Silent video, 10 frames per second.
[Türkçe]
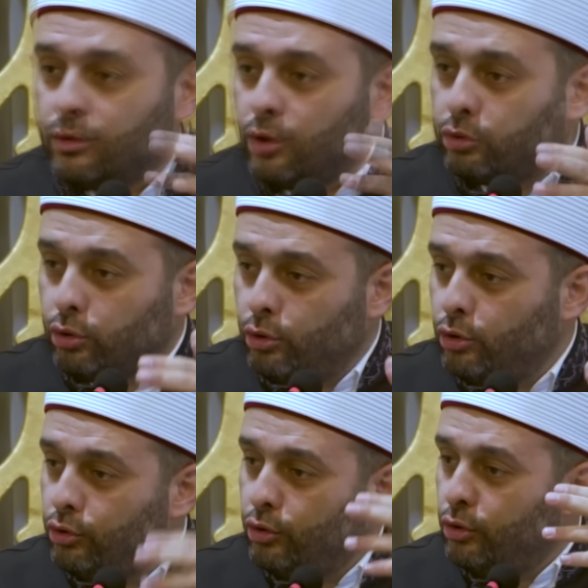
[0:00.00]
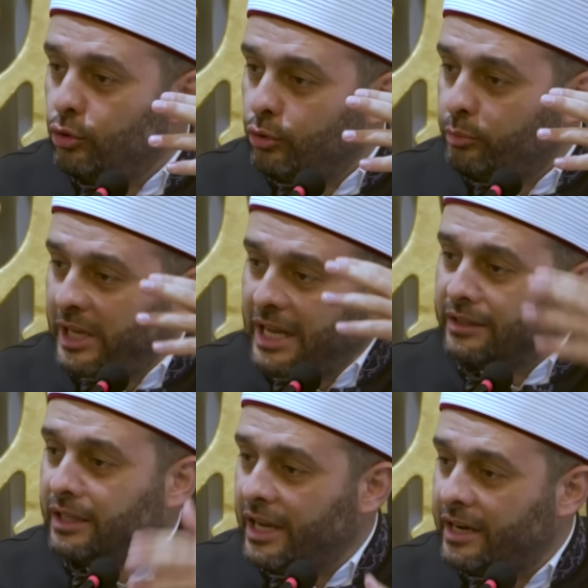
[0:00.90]
kötülüğünü
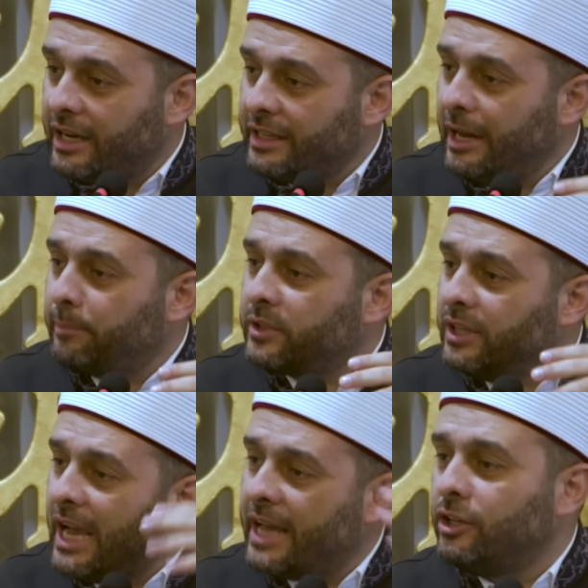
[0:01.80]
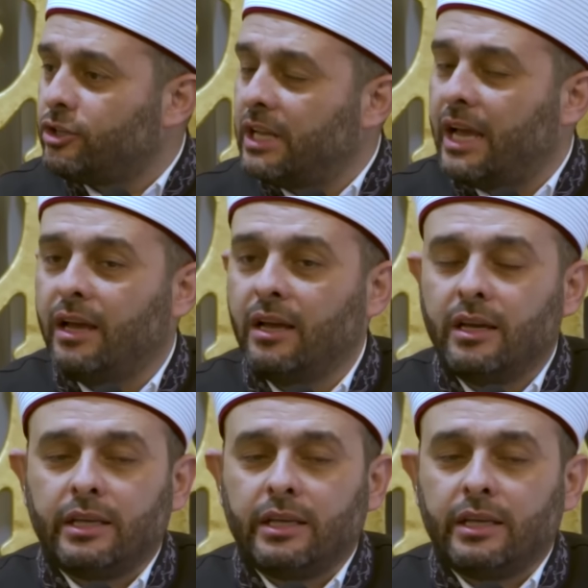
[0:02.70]
planlayarak yaptığı her işle